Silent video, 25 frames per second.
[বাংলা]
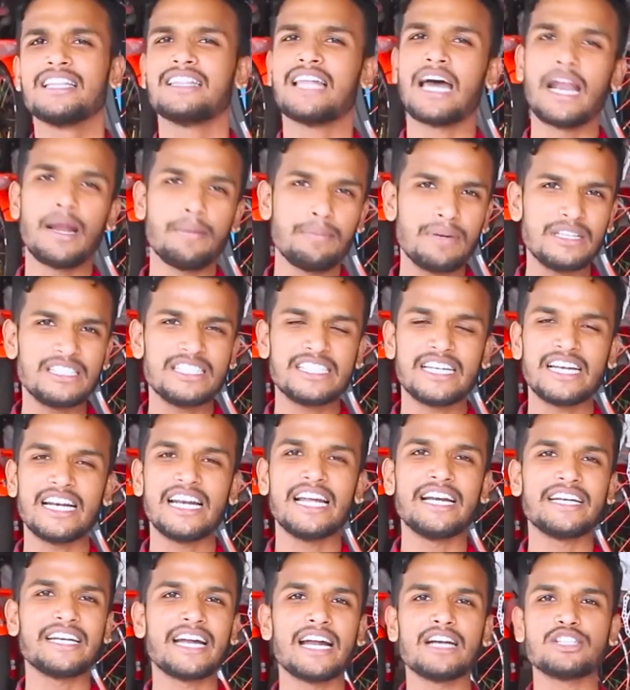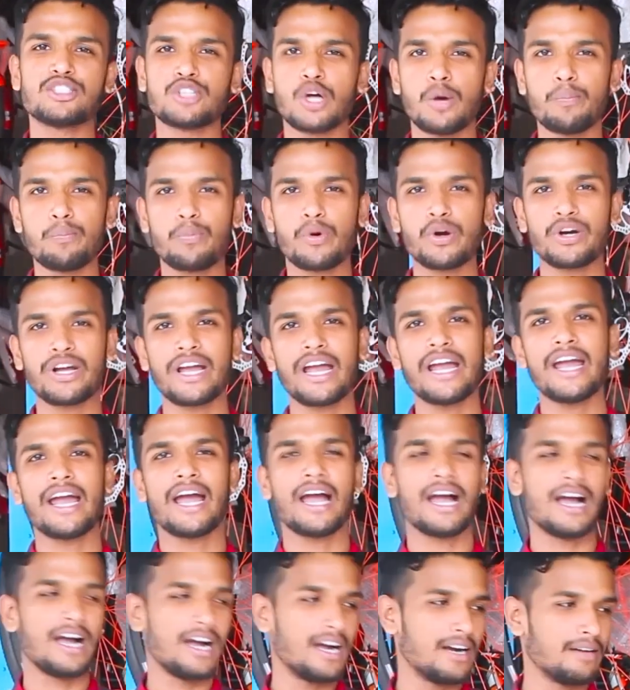তারা বেসিক্যালি এটার সম্পর্কে
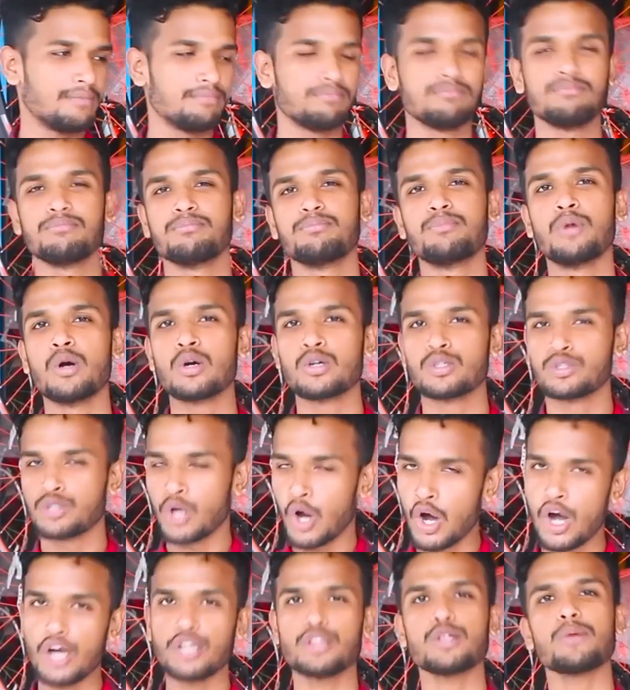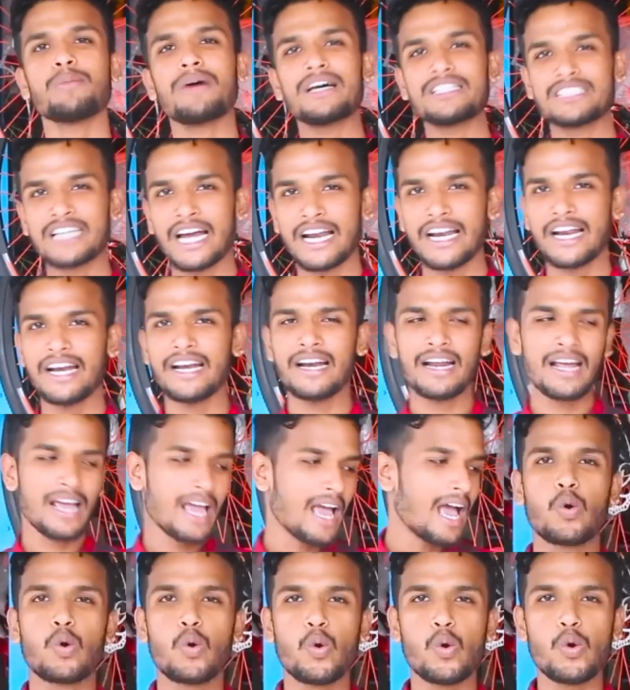হয়তো বা জানেন
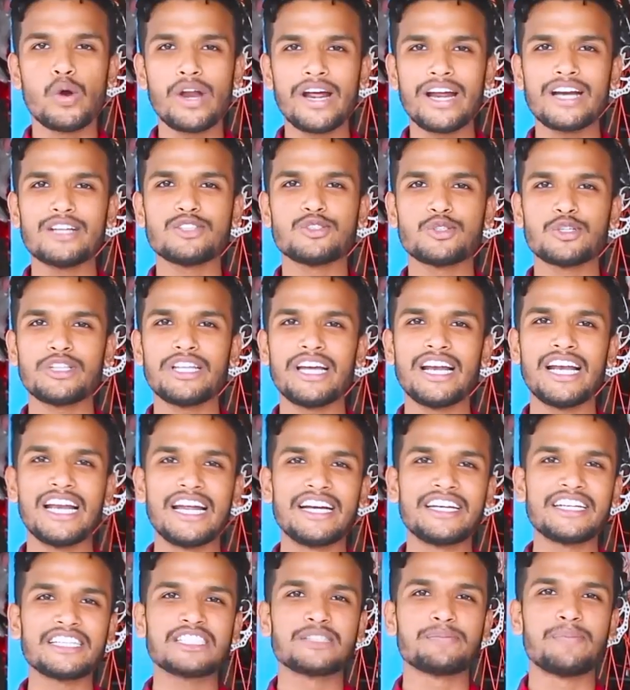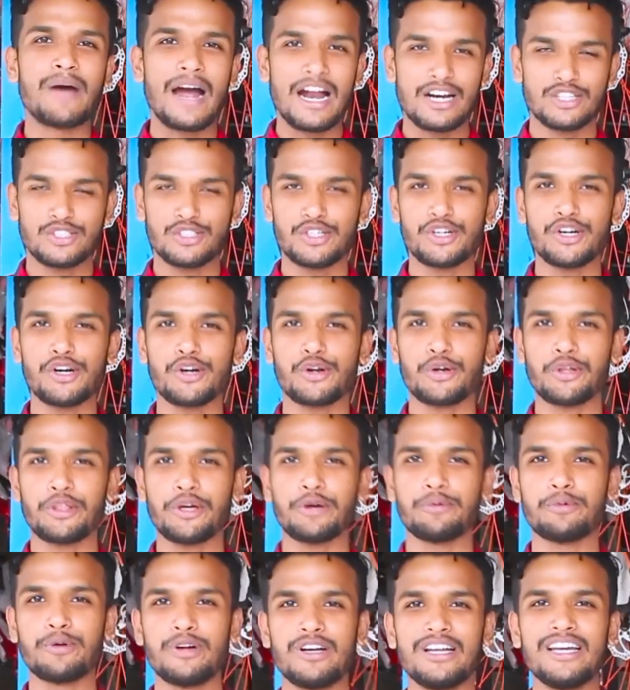কোরের যদি লেটেস্ট ভার্সনের
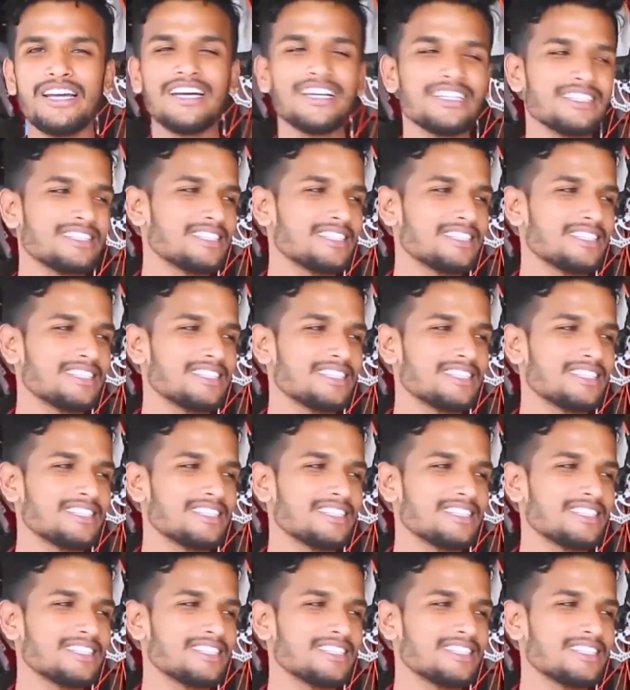কথা বলি